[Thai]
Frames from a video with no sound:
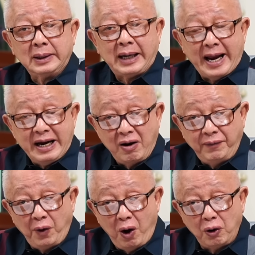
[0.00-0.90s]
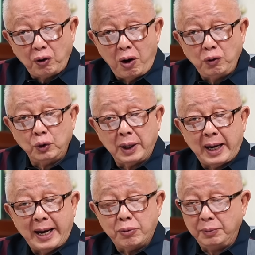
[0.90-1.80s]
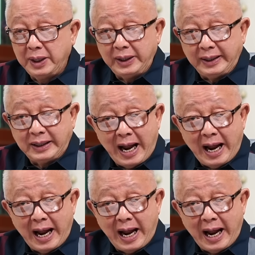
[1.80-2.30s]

ใครเขาฟ้องร้องคุณอะไรผมจะติด